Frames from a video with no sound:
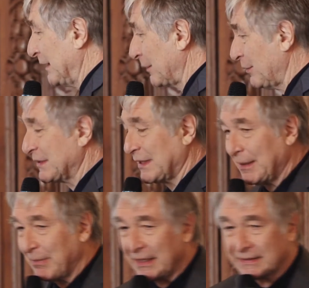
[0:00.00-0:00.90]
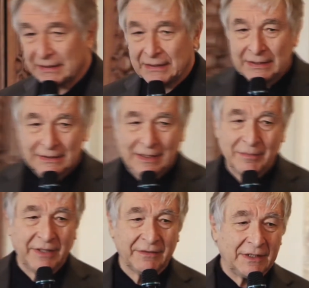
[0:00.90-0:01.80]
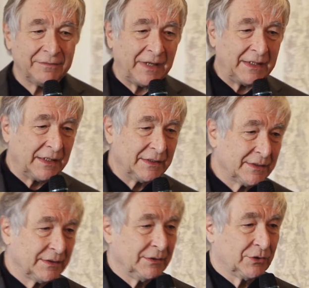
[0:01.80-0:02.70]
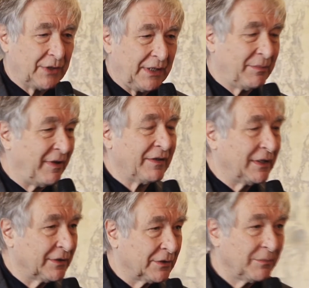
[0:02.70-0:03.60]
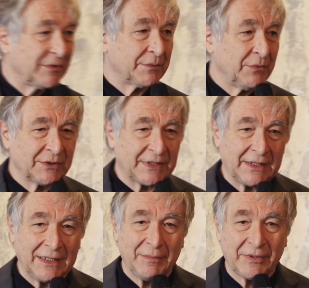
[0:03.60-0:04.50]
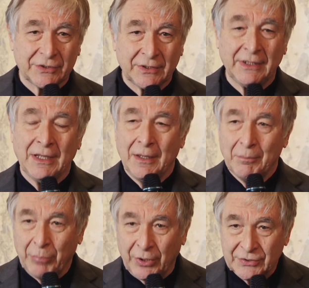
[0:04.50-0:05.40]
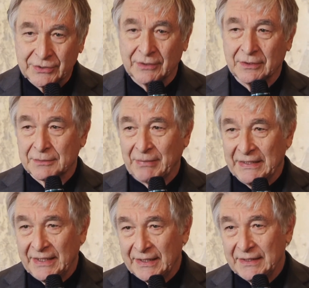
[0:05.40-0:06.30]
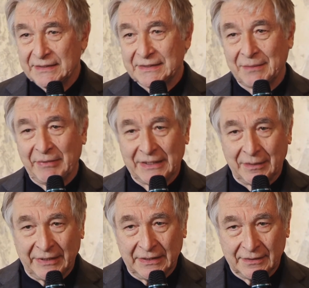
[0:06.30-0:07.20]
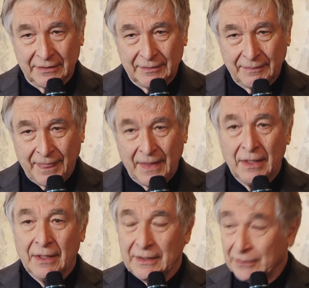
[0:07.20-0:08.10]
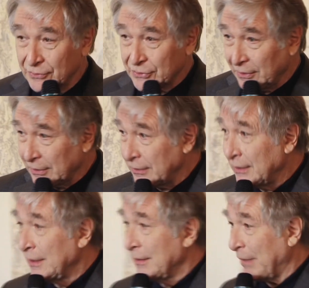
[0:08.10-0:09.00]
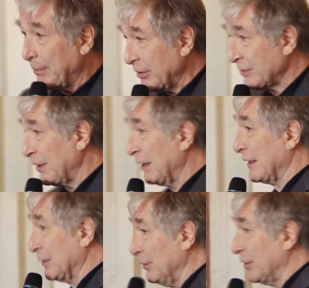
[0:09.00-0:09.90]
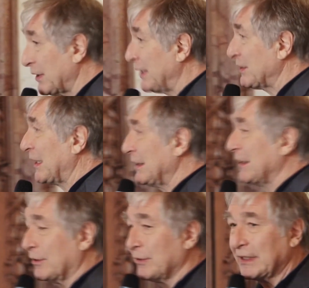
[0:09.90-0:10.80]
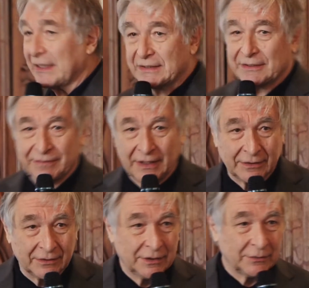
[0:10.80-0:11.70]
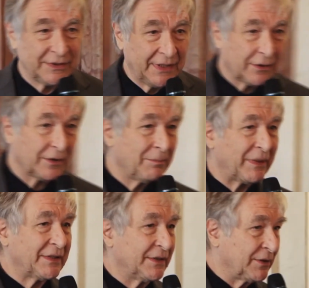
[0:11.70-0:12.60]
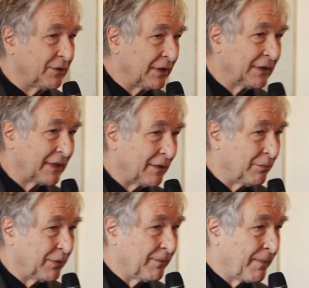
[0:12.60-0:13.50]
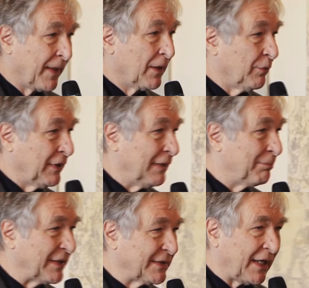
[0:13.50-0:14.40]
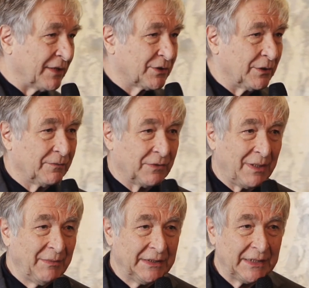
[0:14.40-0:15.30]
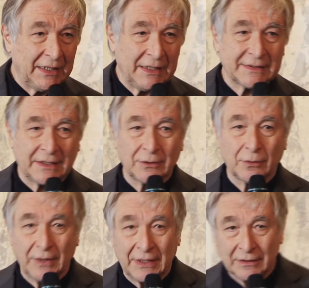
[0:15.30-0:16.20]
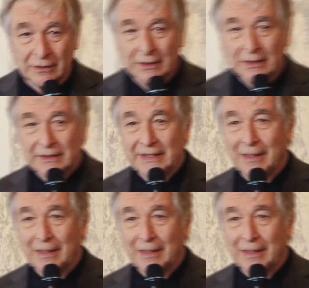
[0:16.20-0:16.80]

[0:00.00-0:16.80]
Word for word: ed è questa la base della behavioral finance, cioè behavioral economics, mostra che le persone possono sbagliare sistematicamente. E non solo, ma possono anche non correggere gli errori che essi fanno. Questi errori persistono nel tempo. Quindi il passaggio fondamentale è stato quello di